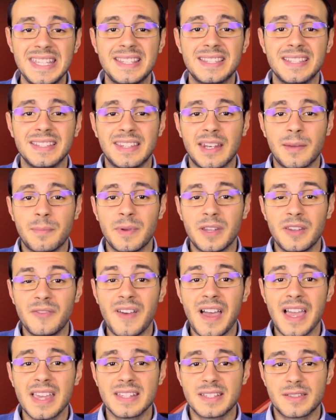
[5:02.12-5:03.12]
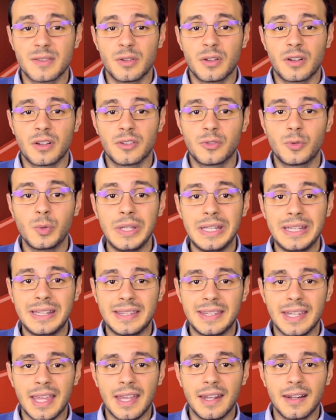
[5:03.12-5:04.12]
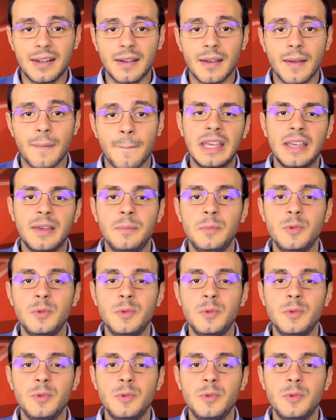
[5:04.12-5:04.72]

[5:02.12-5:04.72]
It, TripAdvisor, Twitter,